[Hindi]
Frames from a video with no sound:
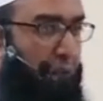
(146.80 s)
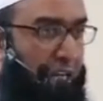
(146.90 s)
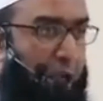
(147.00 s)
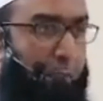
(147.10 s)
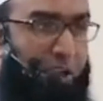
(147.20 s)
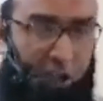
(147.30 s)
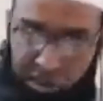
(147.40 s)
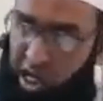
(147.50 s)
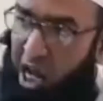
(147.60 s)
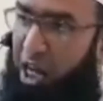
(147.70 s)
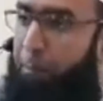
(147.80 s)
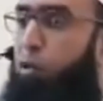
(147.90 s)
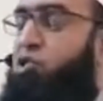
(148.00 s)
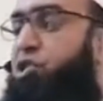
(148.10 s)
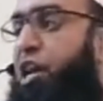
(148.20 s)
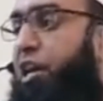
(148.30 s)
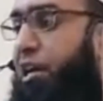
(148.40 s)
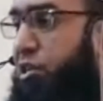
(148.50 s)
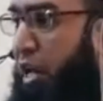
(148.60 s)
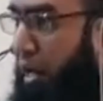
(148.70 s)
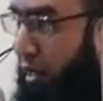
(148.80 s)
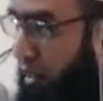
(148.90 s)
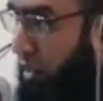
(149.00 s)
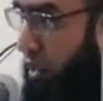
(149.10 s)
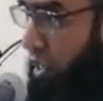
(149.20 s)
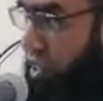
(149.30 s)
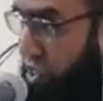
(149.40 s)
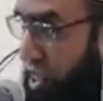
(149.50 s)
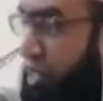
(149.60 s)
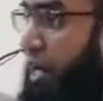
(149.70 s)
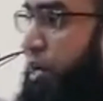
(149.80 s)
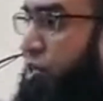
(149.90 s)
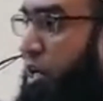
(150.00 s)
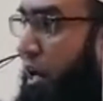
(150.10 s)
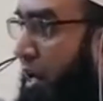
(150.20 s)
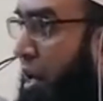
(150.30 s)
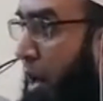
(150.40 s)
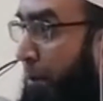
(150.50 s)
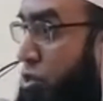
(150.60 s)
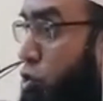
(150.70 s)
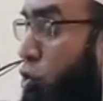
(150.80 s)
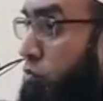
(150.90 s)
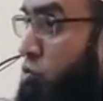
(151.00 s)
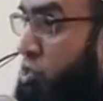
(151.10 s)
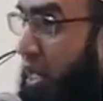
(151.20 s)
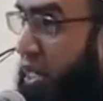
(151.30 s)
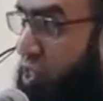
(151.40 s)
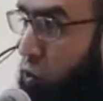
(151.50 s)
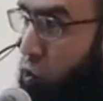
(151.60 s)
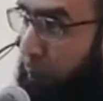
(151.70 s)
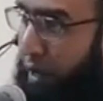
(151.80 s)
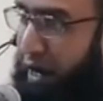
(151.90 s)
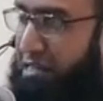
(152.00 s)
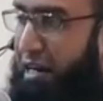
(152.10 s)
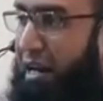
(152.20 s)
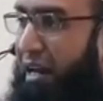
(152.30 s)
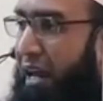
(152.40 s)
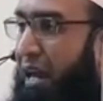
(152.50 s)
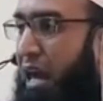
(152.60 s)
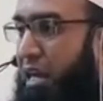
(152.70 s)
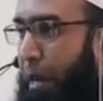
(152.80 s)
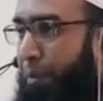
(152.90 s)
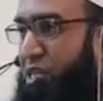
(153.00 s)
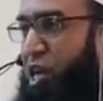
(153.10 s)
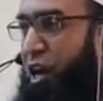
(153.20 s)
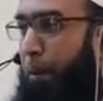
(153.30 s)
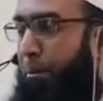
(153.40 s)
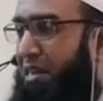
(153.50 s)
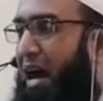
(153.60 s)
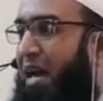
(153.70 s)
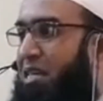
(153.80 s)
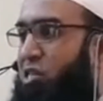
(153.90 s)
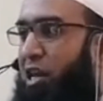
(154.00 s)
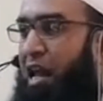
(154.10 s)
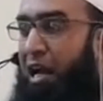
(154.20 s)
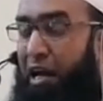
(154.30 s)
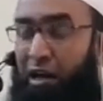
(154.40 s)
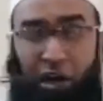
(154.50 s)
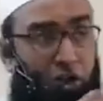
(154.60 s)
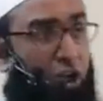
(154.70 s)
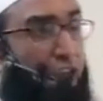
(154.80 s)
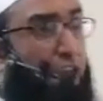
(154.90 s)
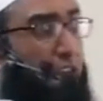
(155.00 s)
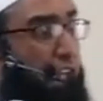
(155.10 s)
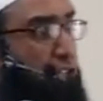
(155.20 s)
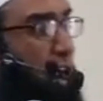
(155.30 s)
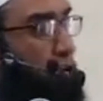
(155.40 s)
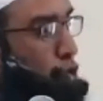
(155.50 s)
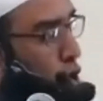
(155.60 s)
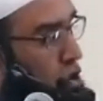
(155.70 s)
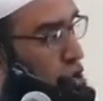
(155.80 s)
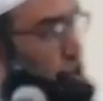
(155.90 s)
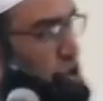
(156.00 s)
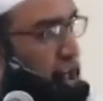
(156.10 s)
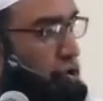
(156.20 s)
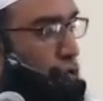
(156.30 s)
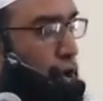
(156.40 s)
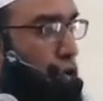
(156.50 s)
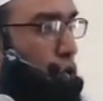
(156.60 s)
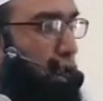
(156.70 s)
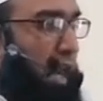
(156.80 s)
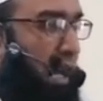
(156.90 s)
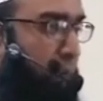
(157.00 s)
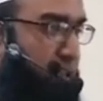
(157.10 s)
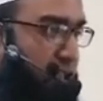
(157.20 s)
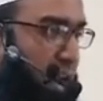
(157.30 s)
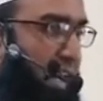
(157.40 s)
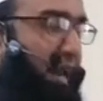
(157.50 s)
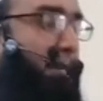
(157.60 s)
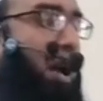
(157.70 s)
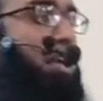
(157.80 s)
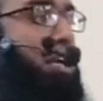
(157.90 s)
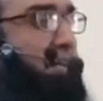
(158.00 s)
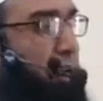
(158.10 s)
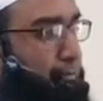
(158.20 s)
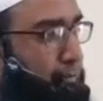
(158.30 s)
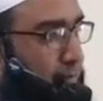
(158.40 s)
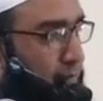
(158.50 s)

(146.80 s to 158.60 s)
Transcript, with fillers: मीडिया पर किस तरह की पोस्ट शेयर करते हैं हिस्ट्री चेक करते रहें बच्चों को मुसलसल उन पर नज़र रखें ये बच्चे की पैदाइश से लेकर टीन एज तक तो खसूसी ज़रूरत होती है कि बच्चे की रहनमाई की जाए